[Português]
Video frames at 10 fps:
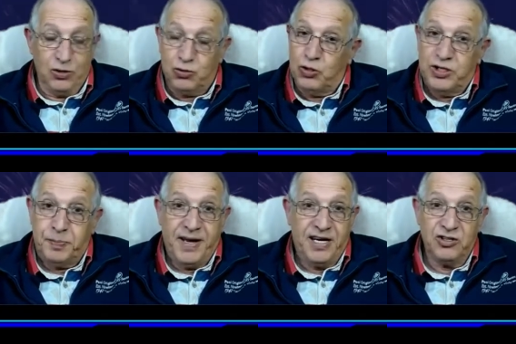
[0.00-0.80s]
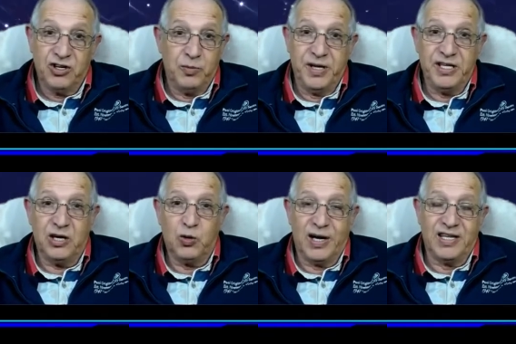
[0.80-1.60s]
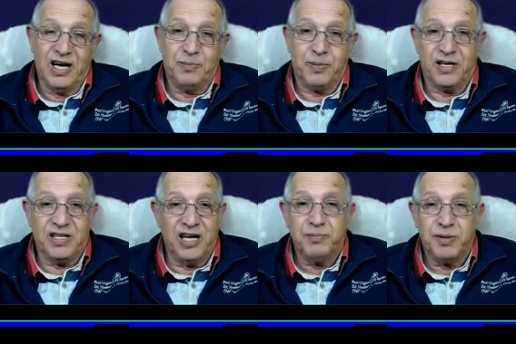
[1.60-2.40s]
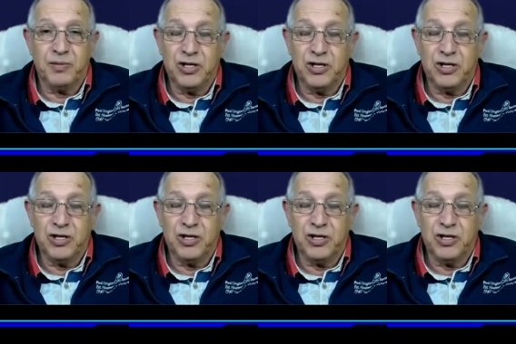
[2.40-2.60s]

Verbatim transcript: eu estou esperando realmente aguardar para que tenha pelo